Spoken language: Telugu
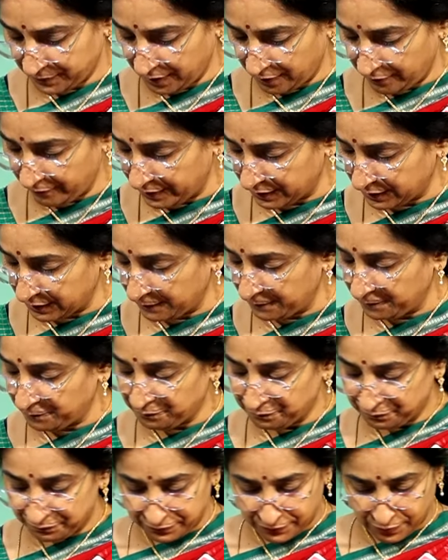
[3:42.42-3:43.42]
తర్వాత
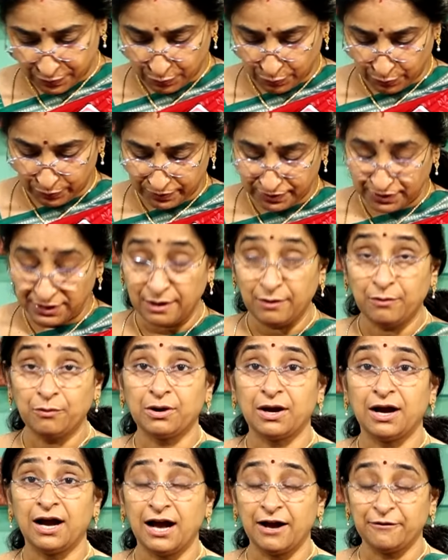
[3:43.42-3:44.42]
కొద్దిగా
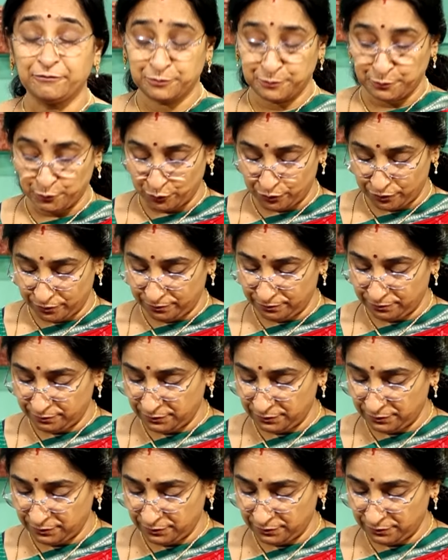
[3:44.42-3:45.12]
ఒక హాఫ్ స్పూను